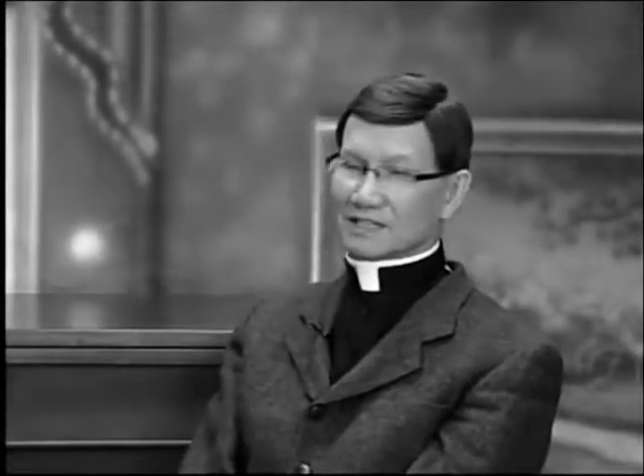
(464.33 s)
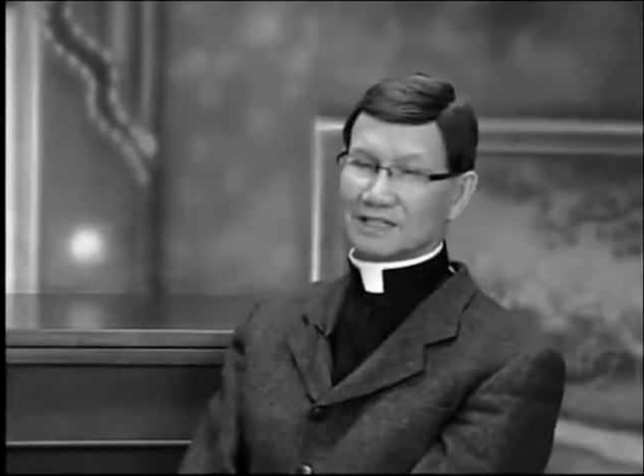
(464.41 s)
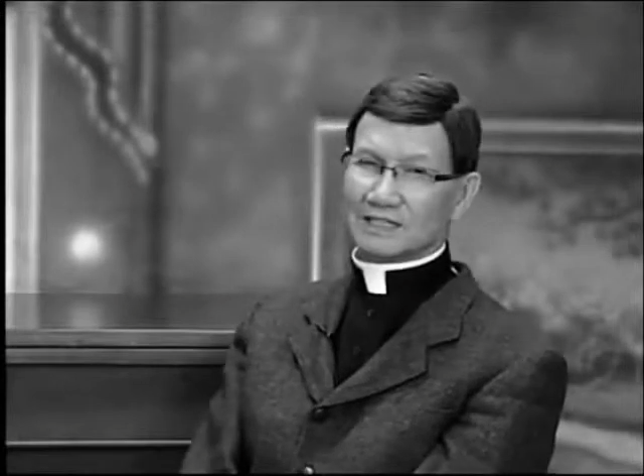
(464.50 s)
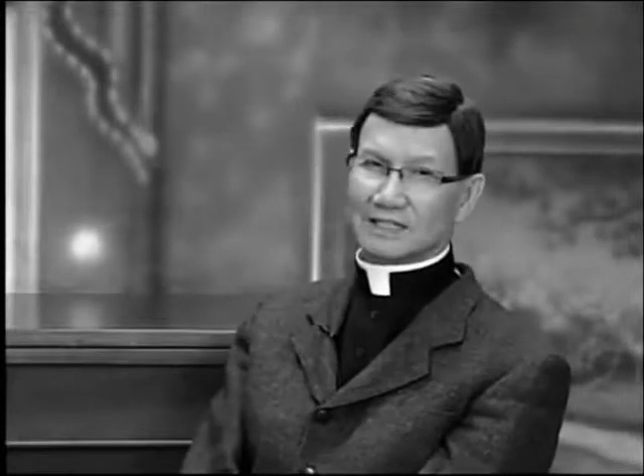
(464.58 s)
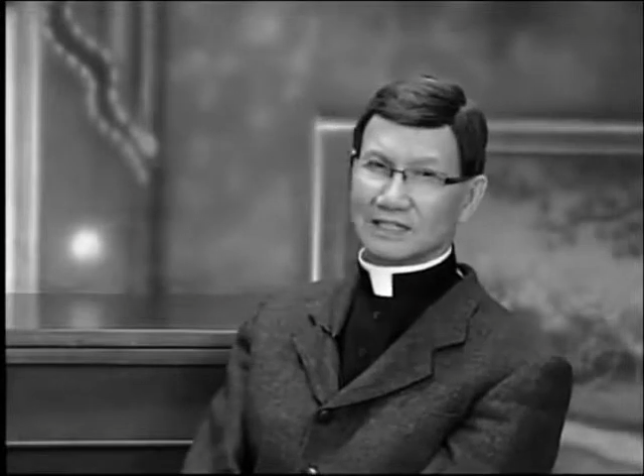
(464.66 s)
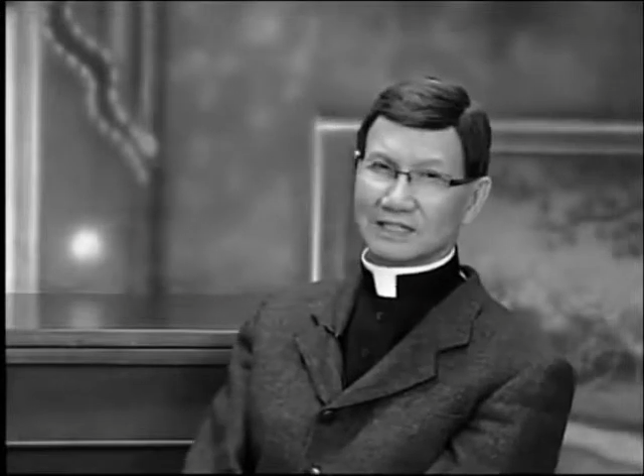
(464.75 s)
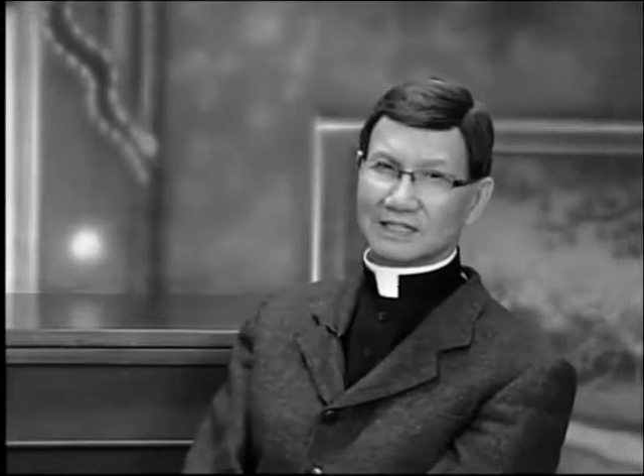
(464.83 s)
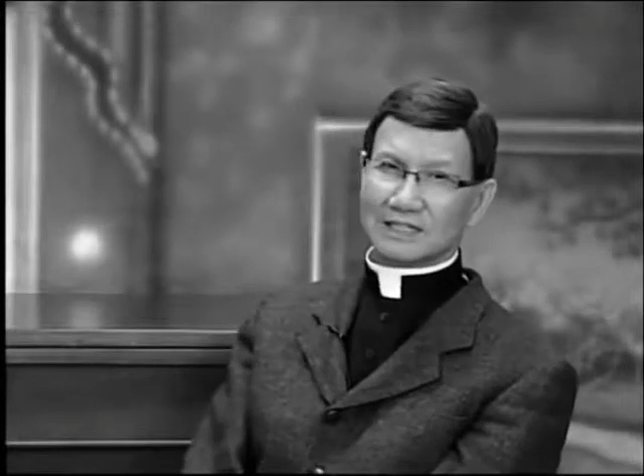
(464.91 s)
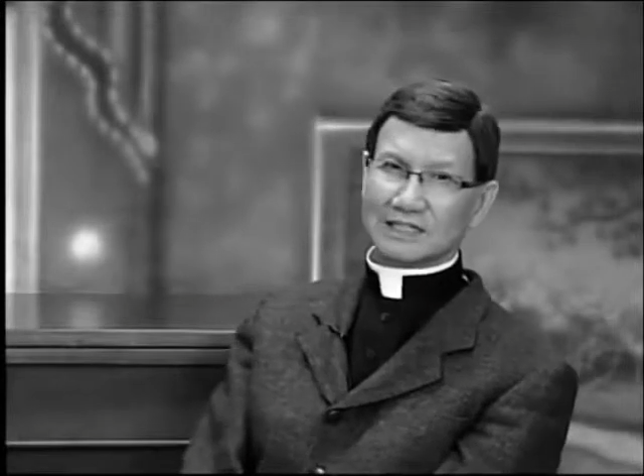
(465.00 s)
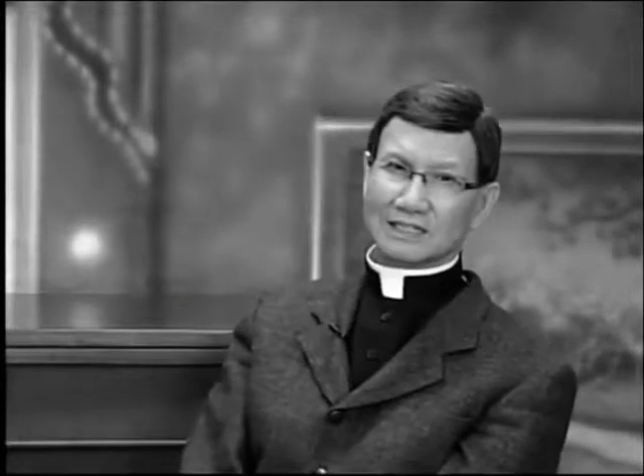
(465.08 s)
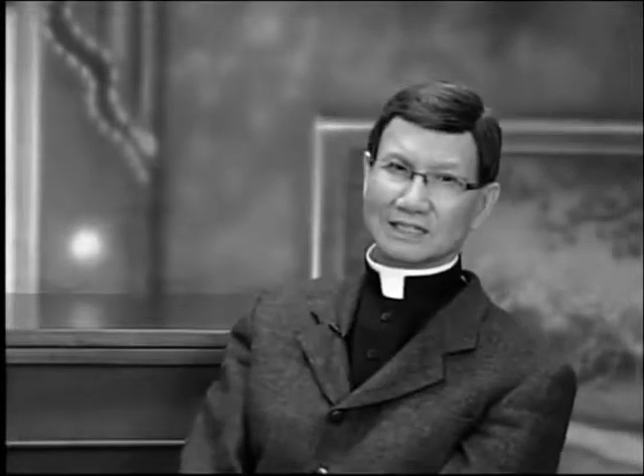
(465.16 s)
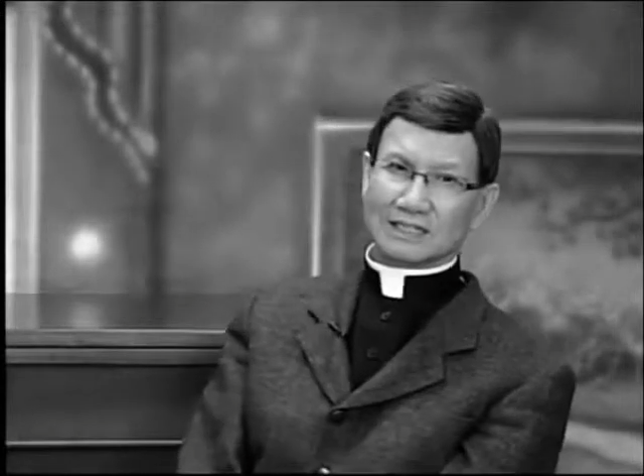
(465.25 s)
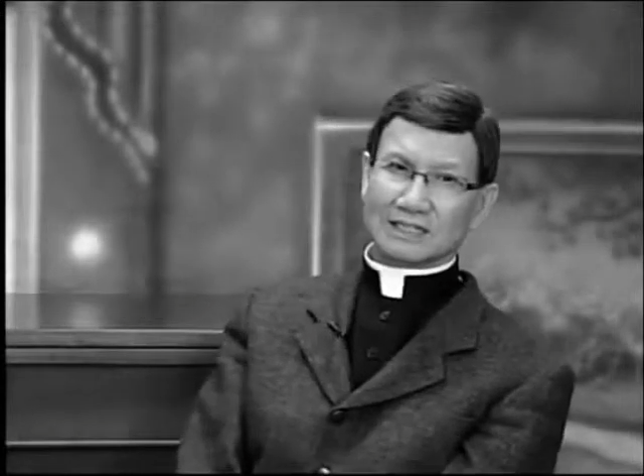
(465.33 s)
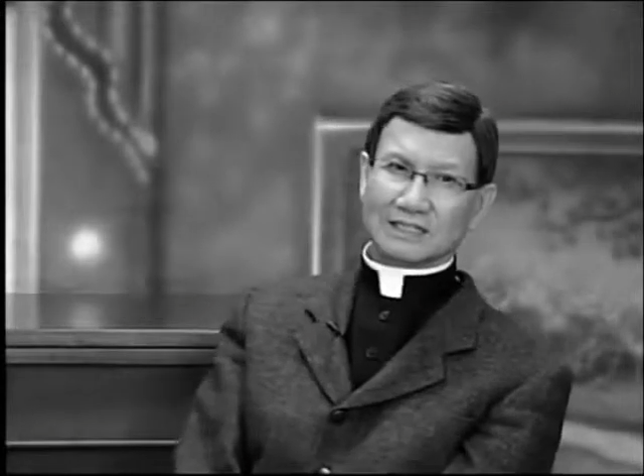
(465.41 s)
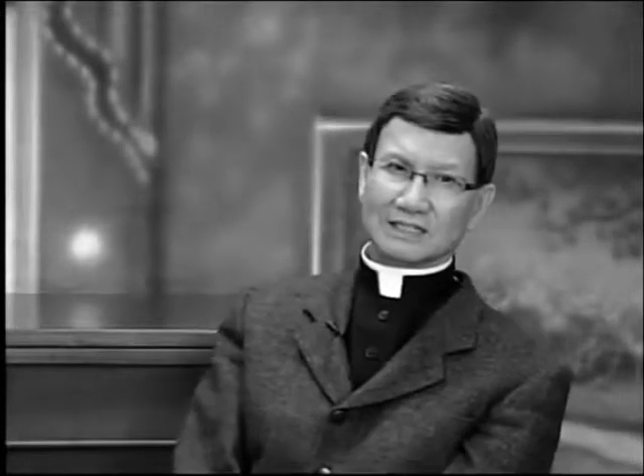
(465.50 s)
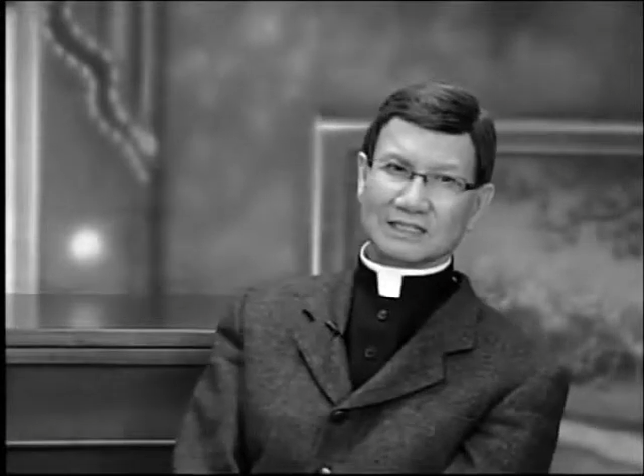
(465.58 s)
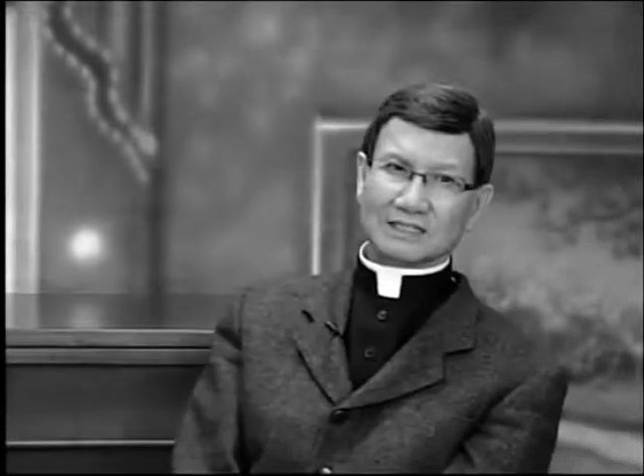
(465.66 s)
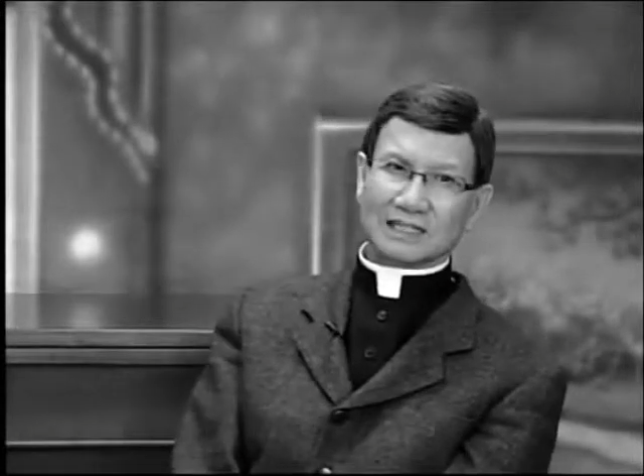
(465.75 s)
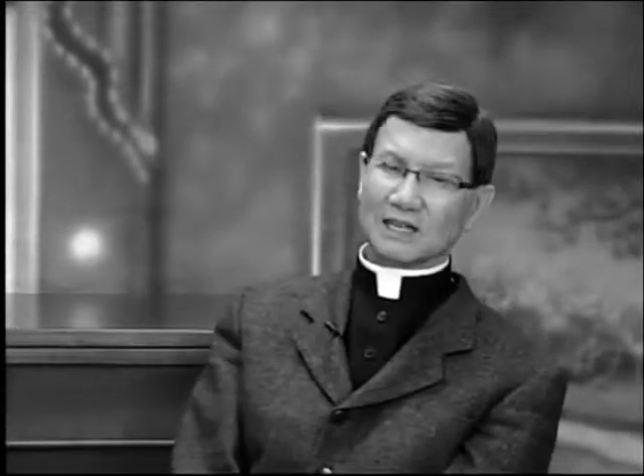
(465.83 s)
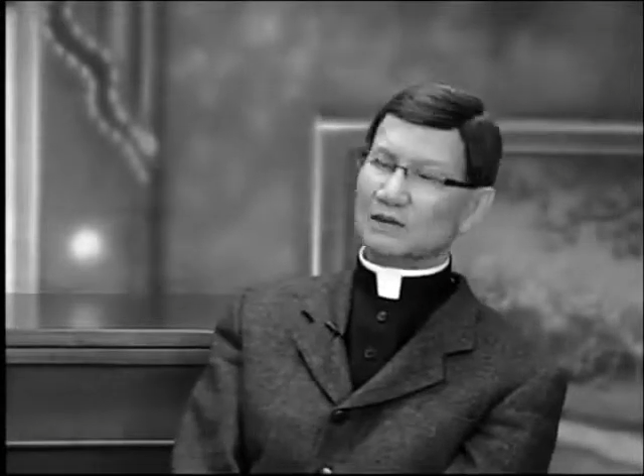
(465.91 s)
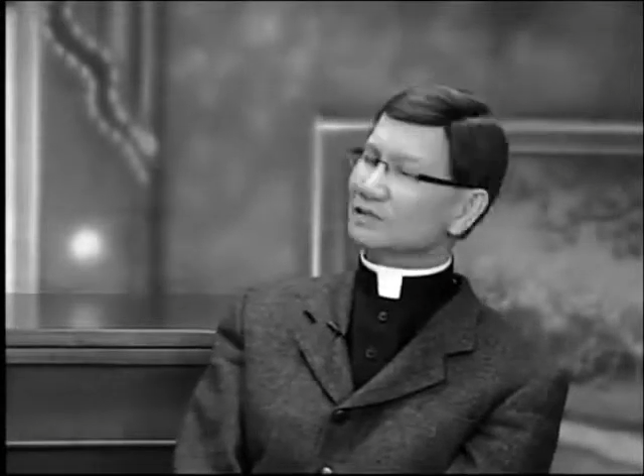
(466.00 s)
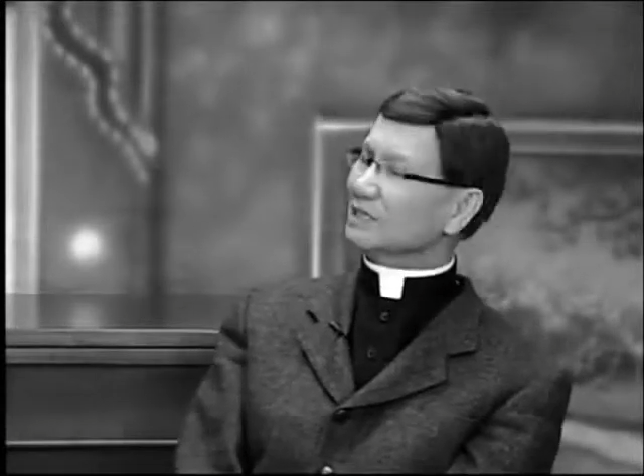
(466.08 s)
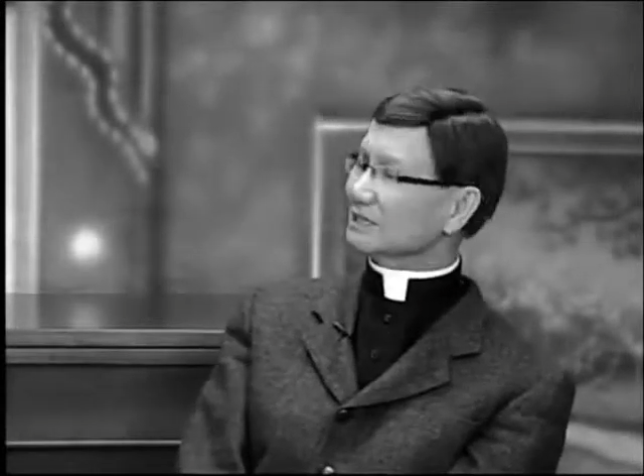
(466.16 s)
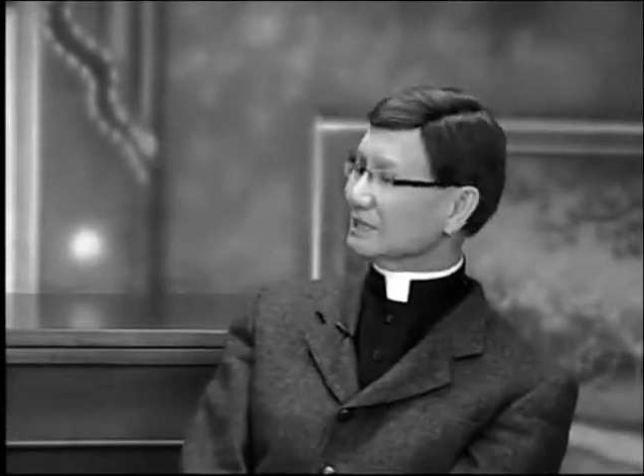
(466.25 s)
Thế thì
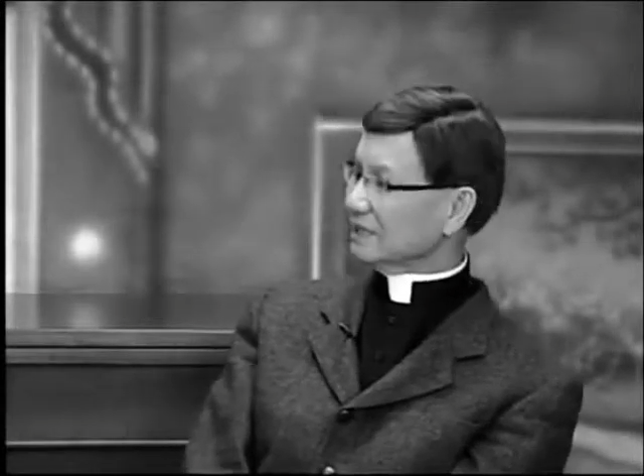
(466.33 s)
theo sách